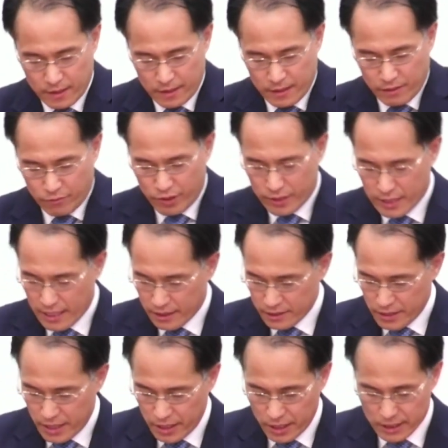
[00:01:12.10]
우리
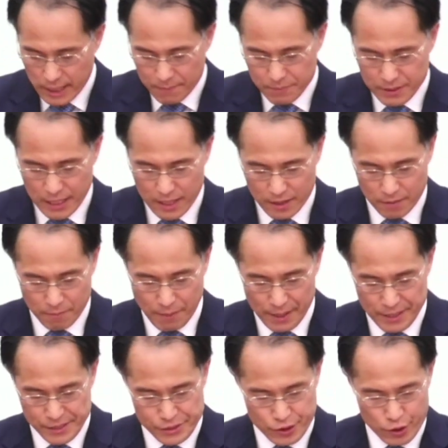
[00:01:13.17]
창세기 3장
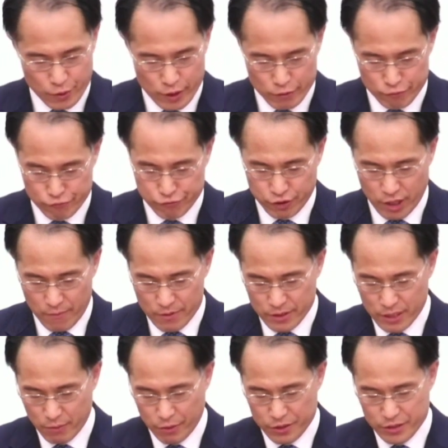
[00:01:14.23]
8절과 9절 한번
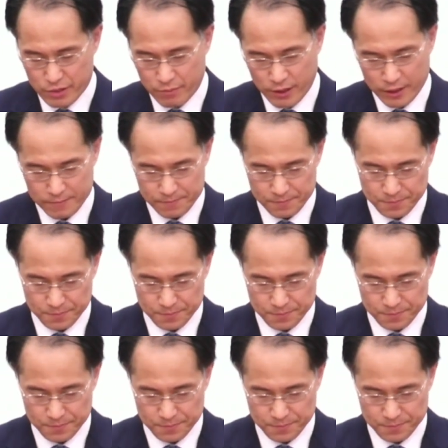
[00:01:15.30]
찾아보겠습니다.